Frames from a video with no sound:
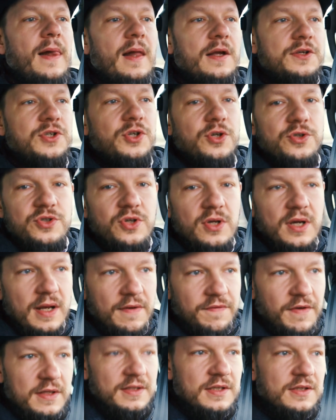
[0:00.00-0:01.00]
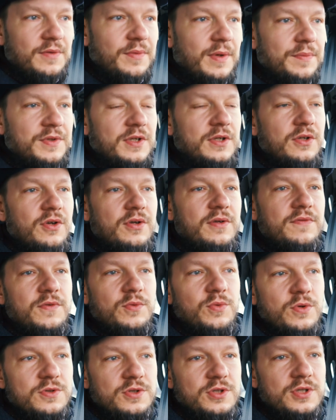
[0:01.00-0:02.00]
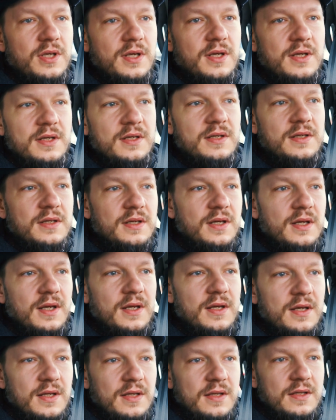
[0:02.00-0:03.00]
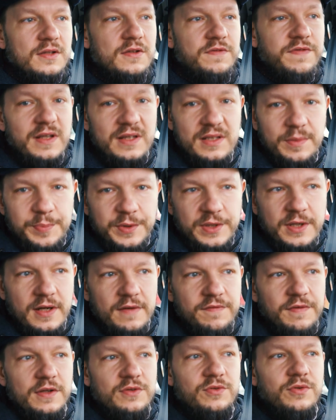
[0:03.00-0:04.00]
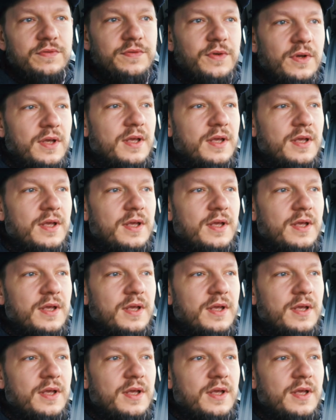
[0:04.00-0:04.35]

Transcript: A jeśli chodzi o krawaty, to mam tylko i wyłącznie dwa typy krawatów.